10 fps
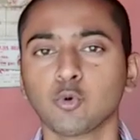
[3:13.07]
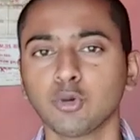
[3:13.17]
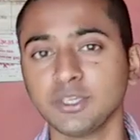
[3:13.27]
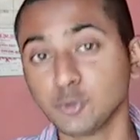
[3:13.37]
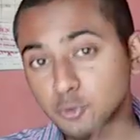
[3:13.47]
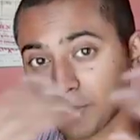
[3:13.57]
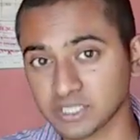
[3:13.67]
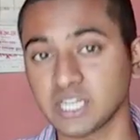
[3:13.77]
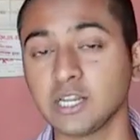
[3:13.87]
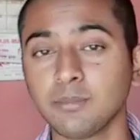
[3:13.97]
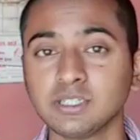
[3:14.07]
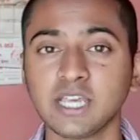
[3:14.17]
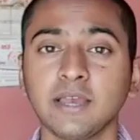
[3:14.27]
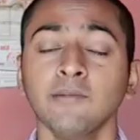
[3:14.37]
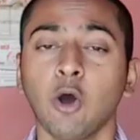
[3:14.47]
कोई यूट्यूब का चैनल मिल
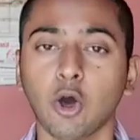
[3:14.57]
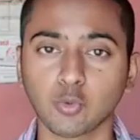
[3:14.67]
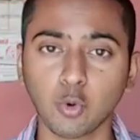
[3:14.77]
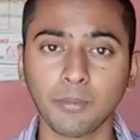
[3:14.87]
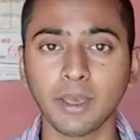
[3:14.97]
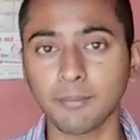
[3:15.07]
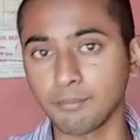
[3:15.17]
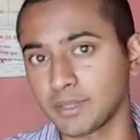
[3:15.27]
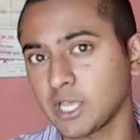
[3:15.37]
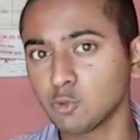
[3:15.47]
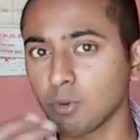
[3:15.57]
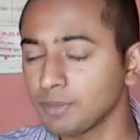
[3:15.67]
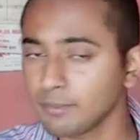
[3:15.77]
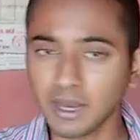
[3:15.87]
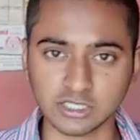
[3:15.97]
जाए और वो मैं बता दूँ
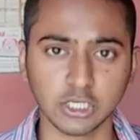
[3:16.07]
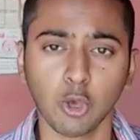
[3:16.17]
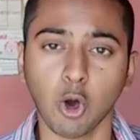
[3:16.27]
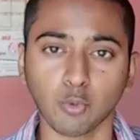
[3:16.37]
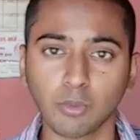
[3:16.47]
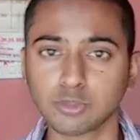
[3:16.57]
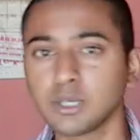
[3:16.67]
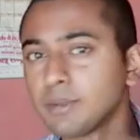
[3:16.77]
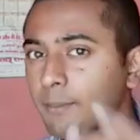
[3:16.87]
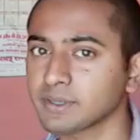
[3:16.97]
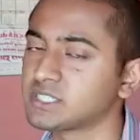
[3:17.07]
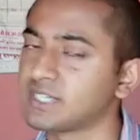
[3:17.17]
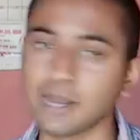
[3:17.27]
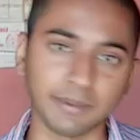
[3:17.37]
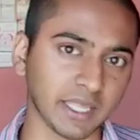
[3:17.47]
अपनी मार्क्स और वो मुझे मेरा
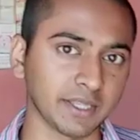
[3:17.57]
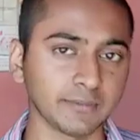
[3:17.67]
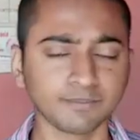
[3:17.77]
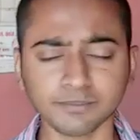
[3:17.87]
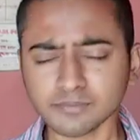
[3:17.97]
परसेंटाइल बता दे